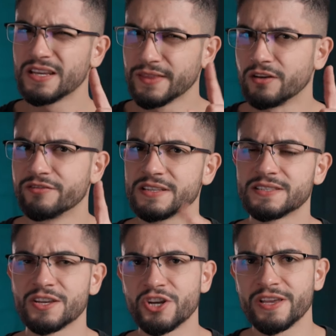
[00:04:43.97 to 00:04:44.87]
que talvez
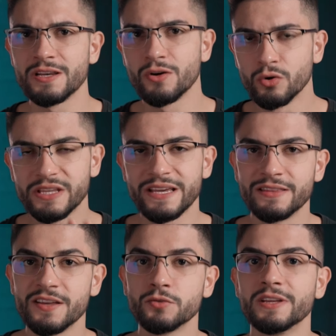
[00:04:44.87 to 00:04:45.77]
seja ele ou tenha
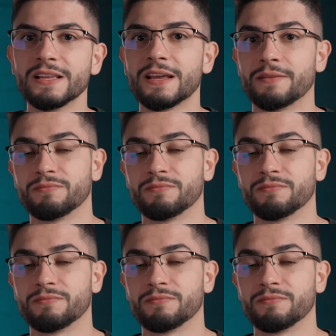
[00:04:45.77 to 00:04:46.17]
dedo dele lá.